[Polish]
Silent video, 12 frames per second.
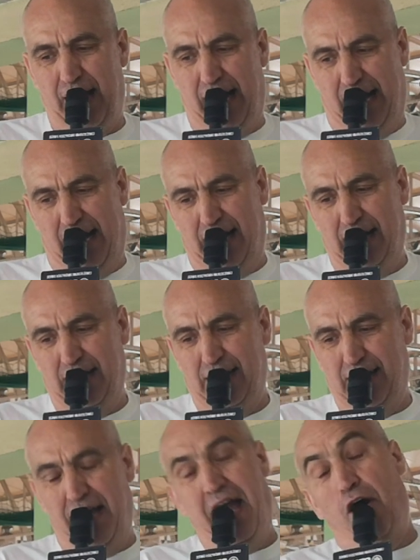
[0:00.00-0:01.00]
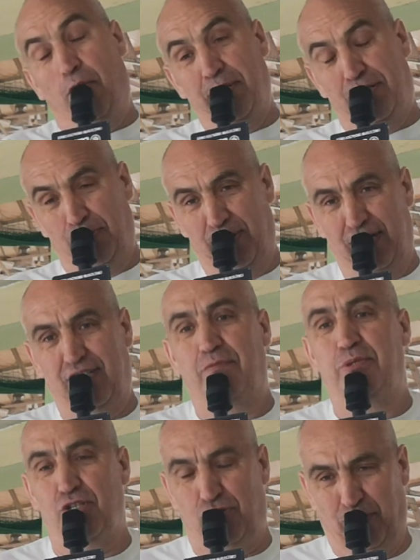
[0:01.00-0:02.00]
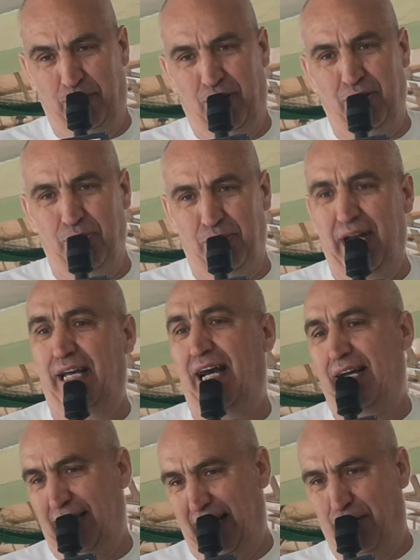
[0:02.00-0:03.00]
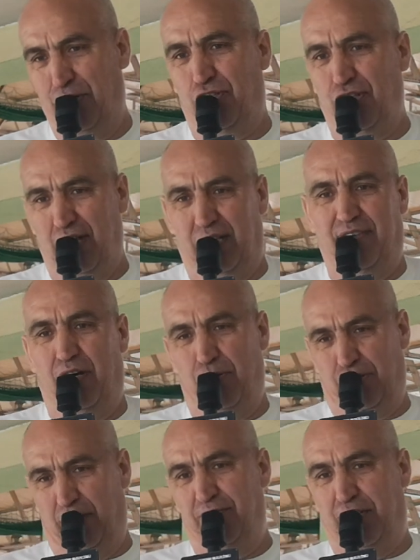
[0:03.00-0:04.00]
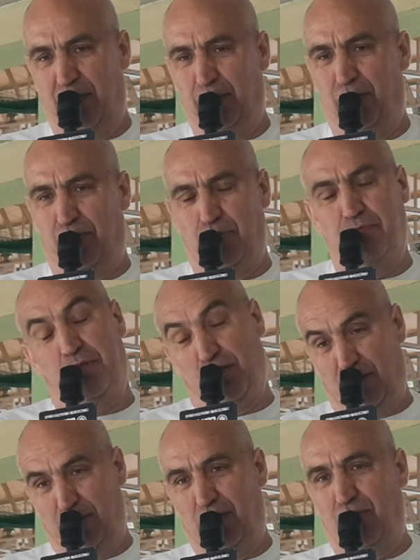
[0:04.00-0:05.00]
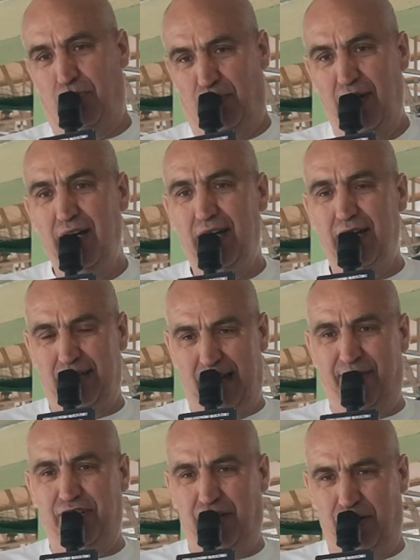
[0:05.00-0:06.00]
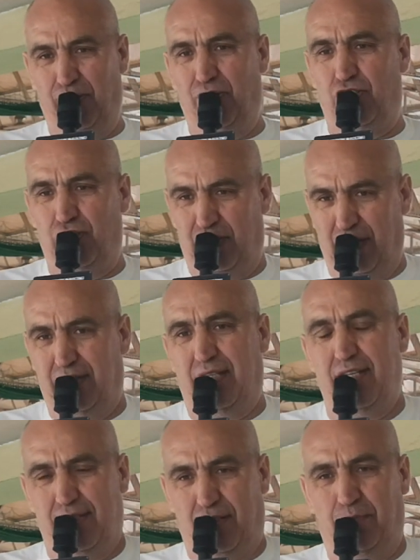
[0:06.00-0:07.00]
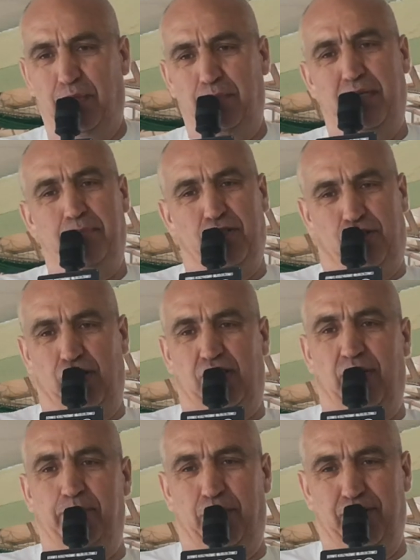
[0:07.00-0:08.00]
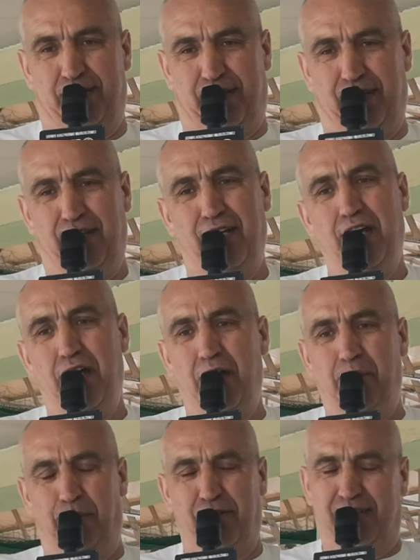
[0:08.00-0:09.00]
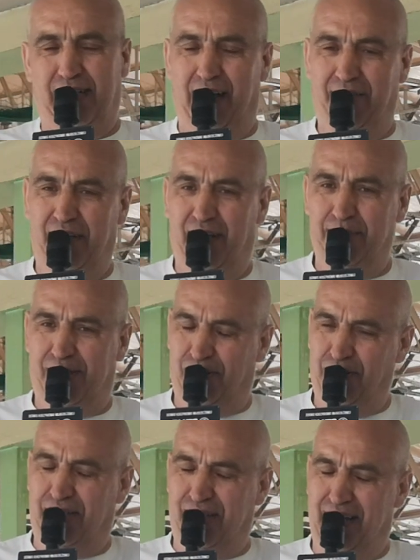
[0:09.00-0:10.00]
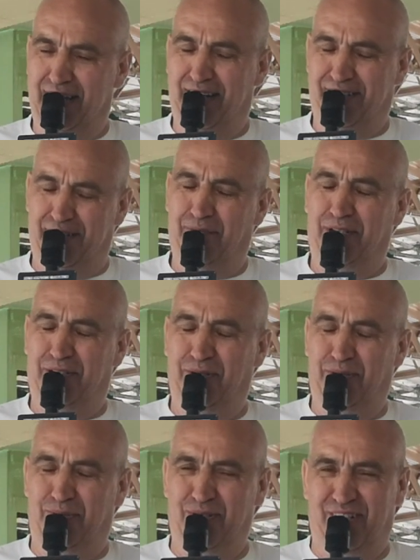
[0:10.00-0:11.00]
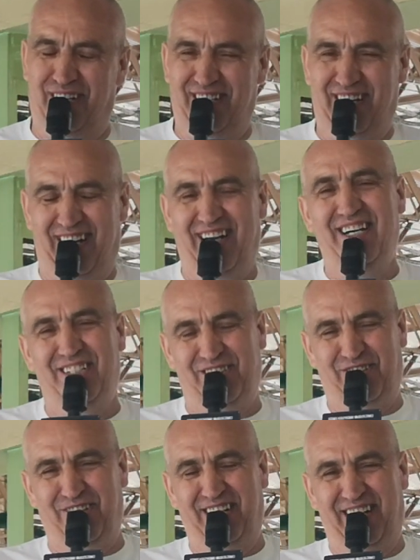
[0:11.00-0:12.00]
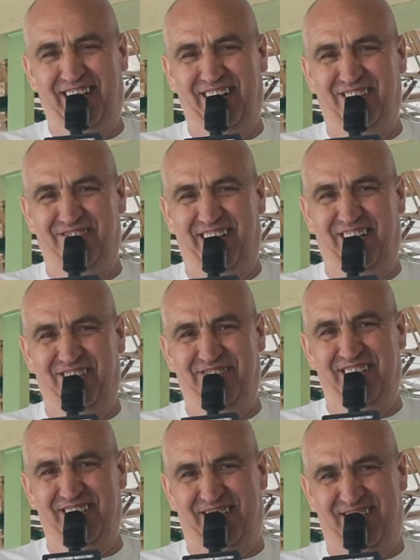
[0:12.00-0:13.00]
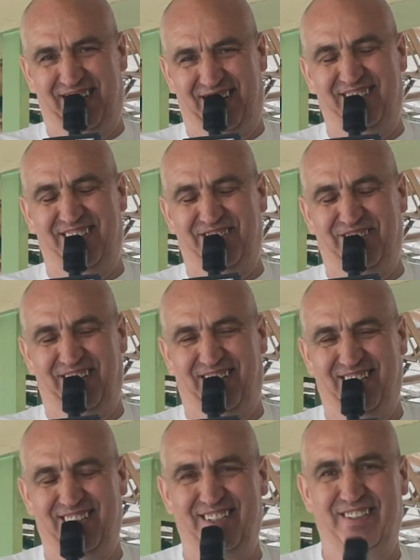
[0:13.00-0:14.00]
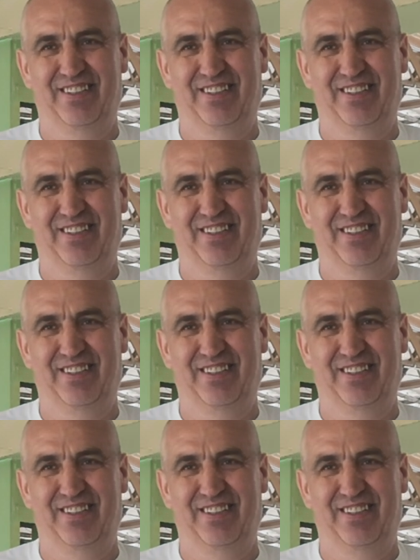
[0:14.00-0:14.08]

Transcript: A ja obiecuję, że w przyszłym roku, tak jak dla rocznika 2.8 w tym roku, w przyszłym roku dla Waszego rocznika też zrobimy Mistrzostwa Polski. Pozdrawiam z Kościana, Zibi, do usłyszenia, do kolejnego mojego wyjścia. Dziękuję.